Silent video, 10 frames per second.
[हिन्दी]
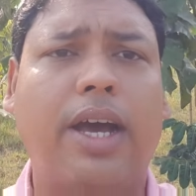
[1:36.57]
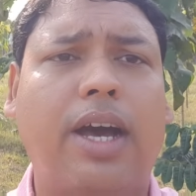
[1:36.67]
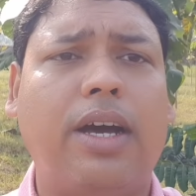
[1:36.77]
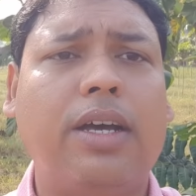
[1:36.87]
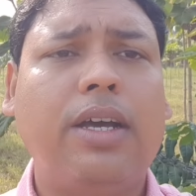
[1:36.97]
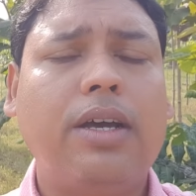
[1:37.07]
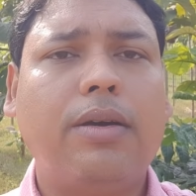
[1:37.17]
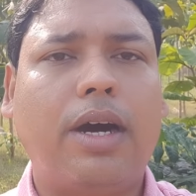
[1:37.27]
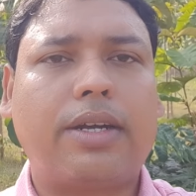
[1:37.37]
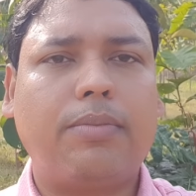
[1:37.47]
यहाँ
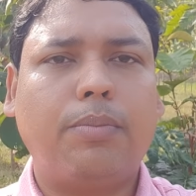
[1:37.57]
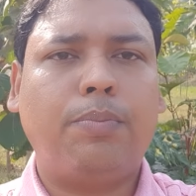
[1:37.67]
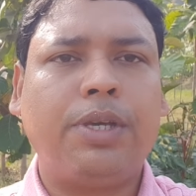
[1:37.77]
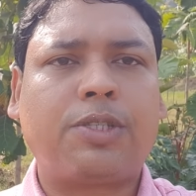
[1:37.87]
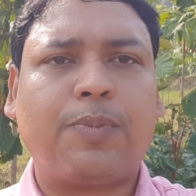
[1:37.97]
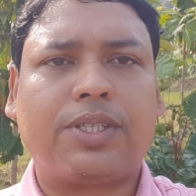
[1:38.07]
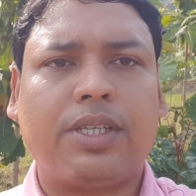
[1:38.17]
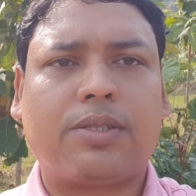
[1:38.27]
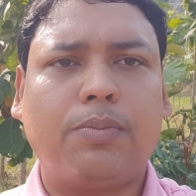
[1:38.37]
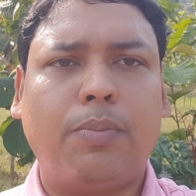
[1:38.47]
बीस
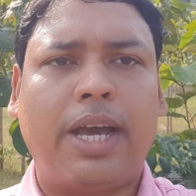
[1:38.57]
पच्चीस